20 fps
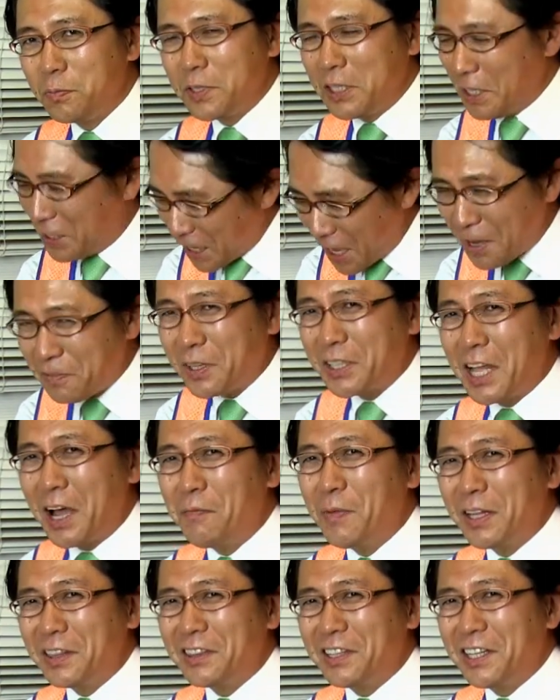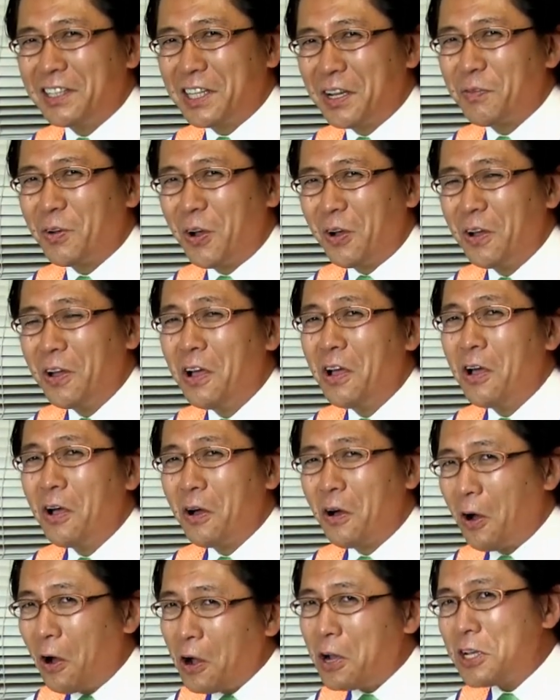議会は黙っていても、
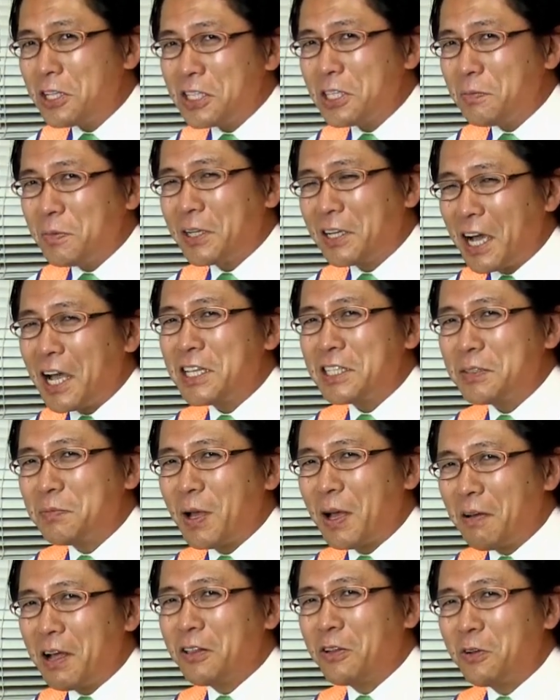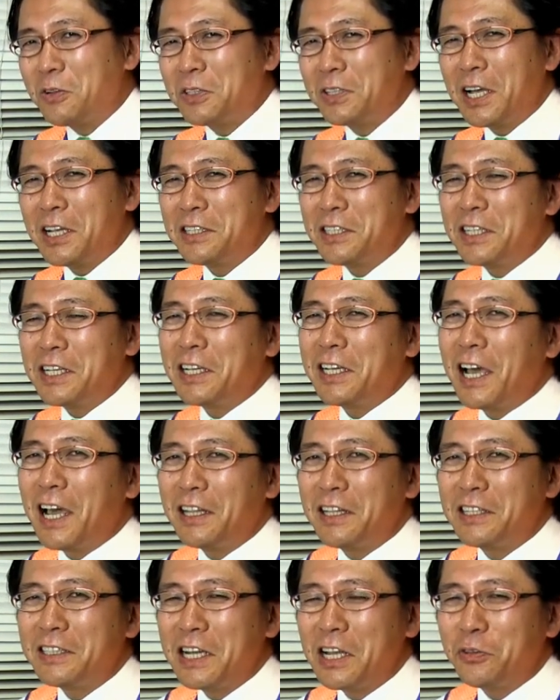小泉一馬は6月議
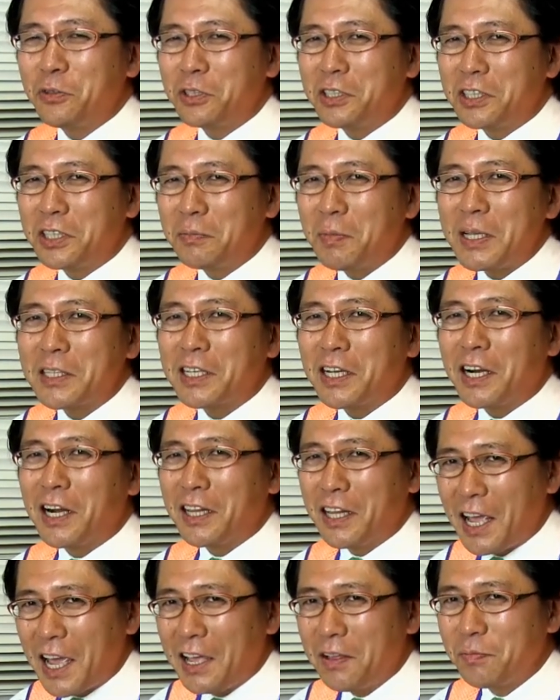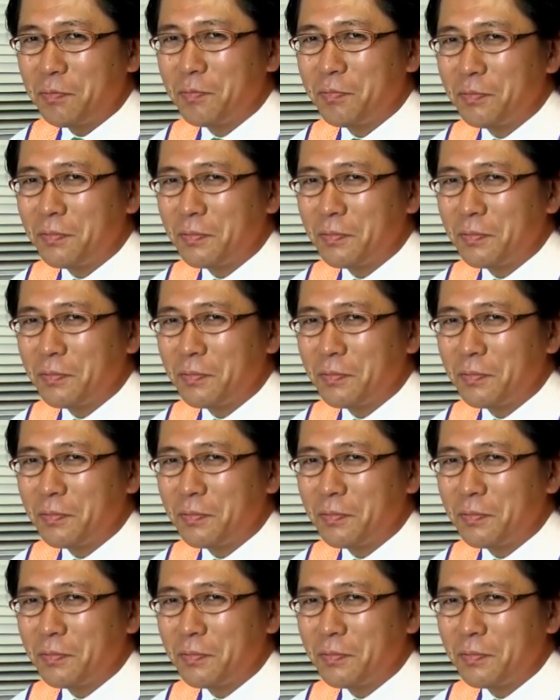会でちゃんと聞きますからね。